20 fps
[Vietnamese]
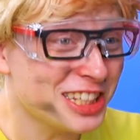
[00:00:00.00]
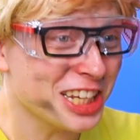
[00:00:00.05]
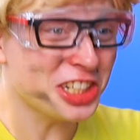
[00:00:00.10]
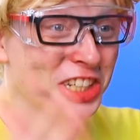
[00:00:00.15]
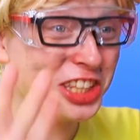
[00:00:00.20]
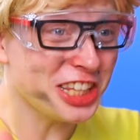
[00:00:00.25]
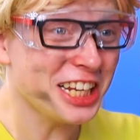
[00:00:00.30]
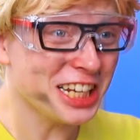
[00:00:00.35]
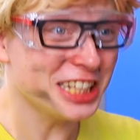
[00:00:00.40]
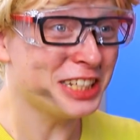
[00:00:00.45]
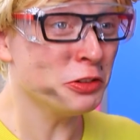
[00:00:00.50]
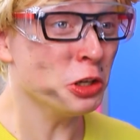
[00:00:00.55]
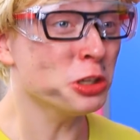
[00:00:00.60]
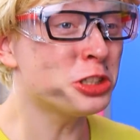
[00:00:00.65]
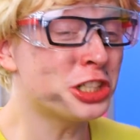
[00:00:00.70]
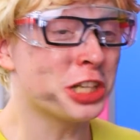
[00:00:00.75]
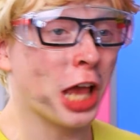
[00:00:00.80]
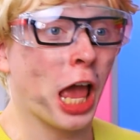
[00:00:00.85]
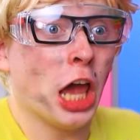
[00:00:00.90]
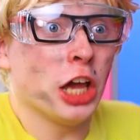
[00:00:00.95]
đã mua được hầu
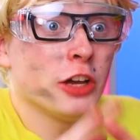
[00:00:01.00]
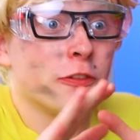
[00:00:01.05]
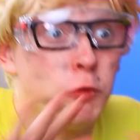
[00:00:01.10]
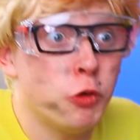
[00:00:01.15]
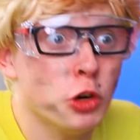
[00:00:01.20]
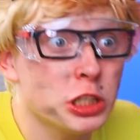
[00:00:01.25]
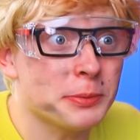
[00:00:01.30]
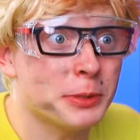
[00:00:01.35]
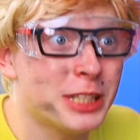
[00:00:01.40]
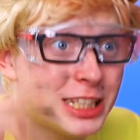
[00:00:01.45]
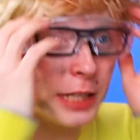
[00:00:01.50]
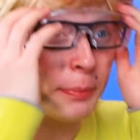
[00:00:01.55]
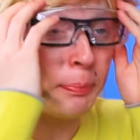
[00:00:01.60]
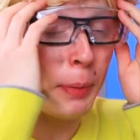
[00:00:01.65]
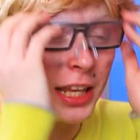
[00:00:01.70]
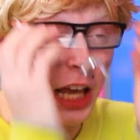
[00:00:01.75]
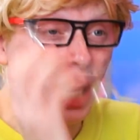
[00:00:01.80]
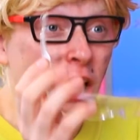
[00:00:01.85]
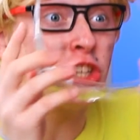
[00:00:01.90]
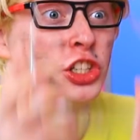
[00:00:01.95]
hết những thứ mình cần cho trường
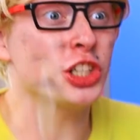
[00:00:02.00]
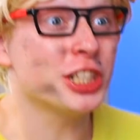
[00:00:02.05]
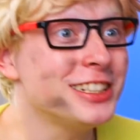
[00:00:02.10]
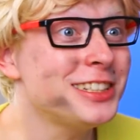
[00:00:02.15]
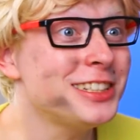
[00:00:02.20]
đại học